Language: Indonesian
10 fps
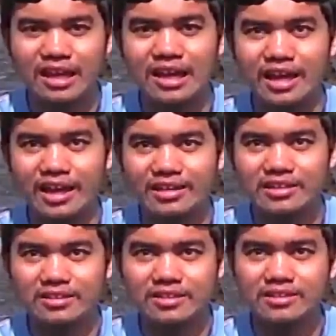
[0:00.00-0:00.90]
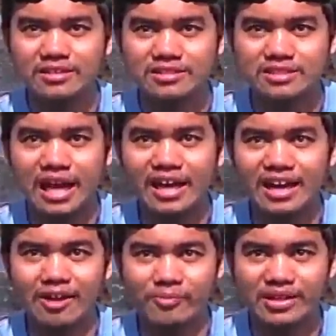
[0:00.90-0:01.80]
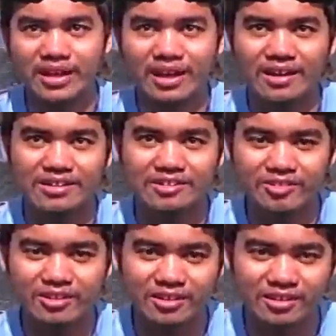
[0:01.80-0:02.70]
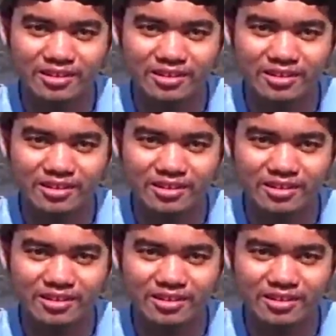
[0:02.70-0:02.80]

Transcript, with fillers: lele, jair lah kebanyakan. Oh, mm.